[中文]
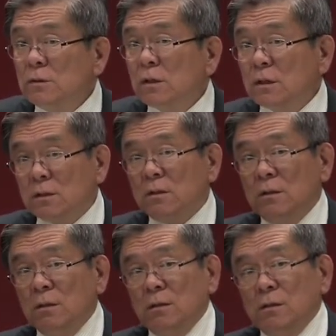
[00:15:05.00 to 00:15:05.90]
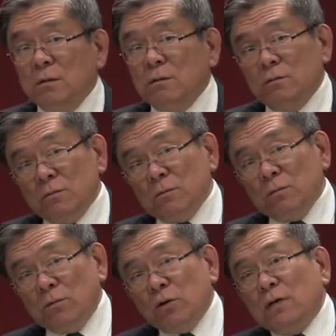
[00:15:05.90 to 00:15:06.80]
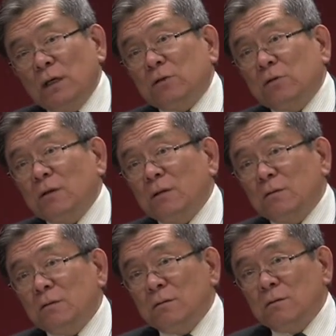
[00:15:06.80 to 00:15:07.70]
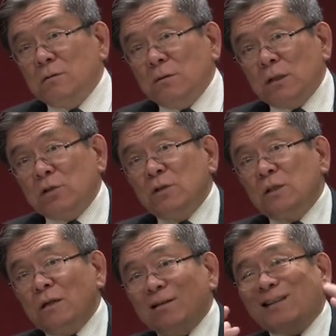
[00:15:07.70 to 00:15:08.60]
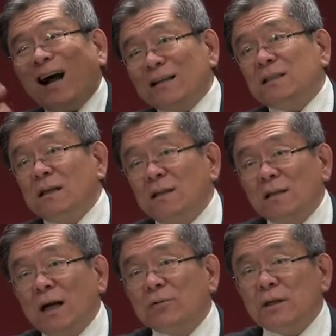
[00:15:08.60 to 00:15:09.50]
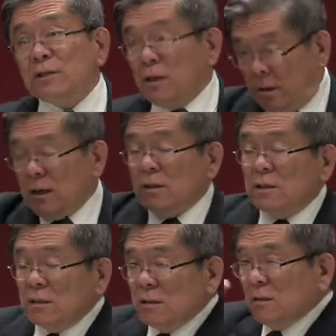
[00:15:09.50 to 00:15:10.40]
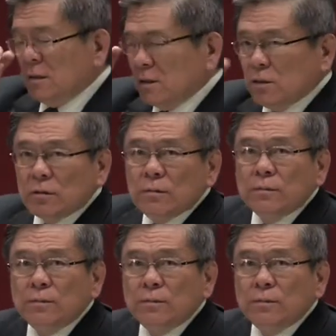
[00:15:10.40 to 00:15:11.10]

这个是我所领受的，就是个世经的大前提、大原则啊。请请继续。